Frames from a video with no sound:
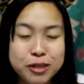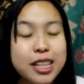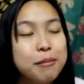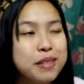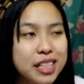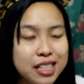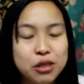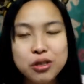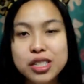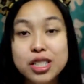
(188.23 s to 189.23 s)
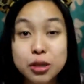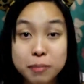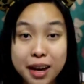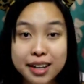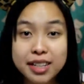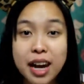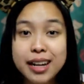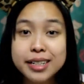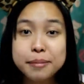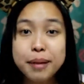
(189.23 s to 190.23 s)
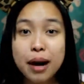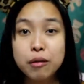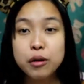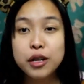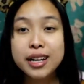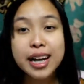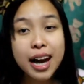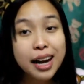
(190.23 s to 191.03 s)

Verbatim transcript: Madami dito sa Japan na bawal